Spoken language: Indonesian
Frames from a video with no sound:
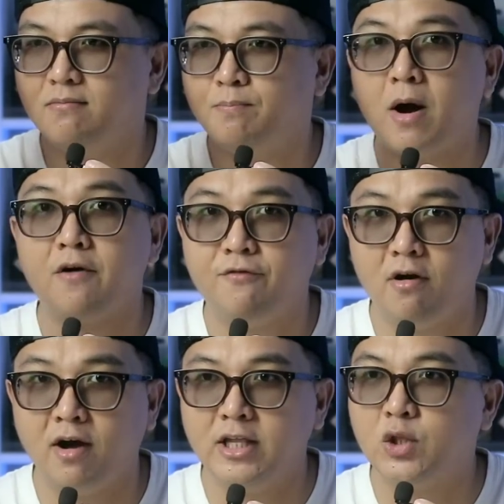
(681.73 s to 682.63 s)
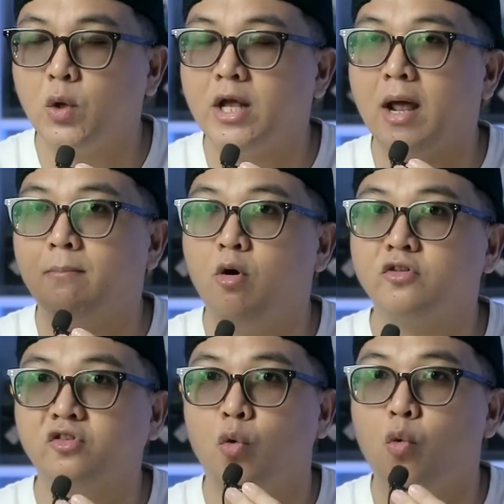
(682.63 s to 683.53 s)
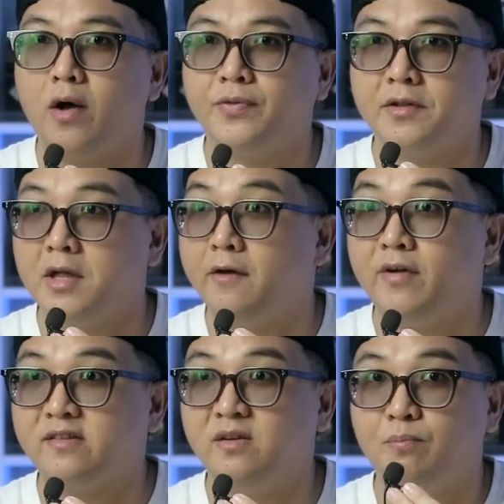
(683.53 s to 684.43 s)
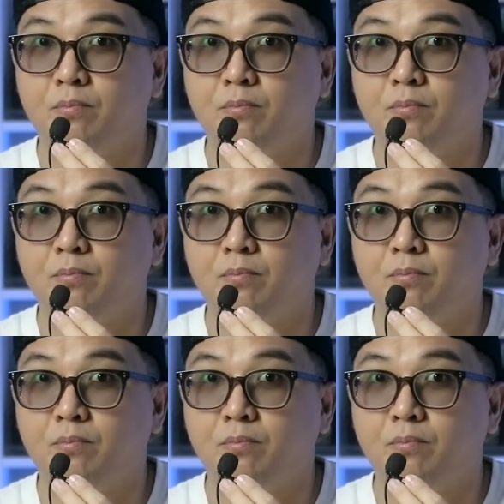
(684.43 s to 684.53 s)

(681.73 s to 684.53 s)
parfum ini tuh adalah most wanted yang versi